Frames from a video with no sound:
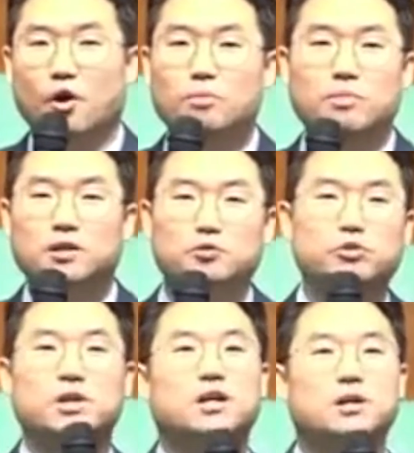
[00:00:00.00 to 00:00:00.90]

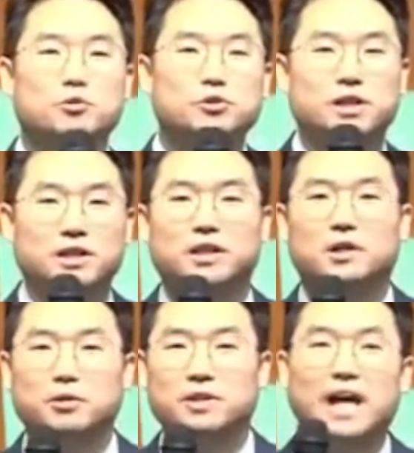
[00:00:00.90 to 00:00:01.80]
얼만큼 귀하게 모셔야
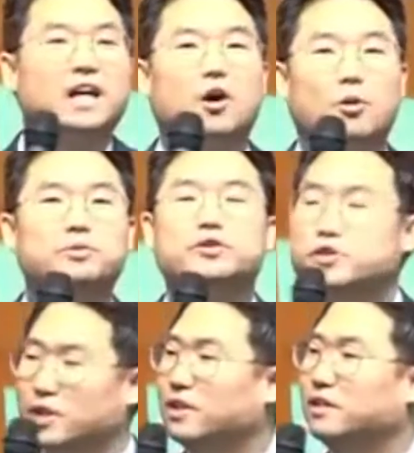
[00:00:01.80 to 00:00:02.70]
된다고요? 내가
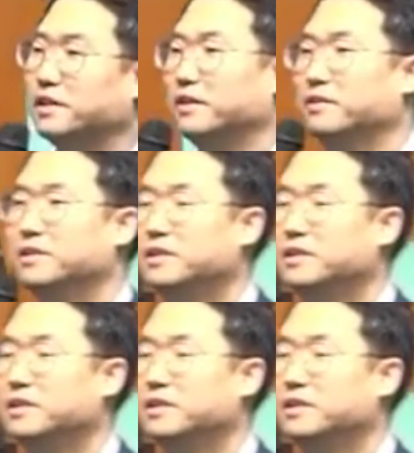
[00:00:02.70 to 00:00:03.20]
없어져야 된대요.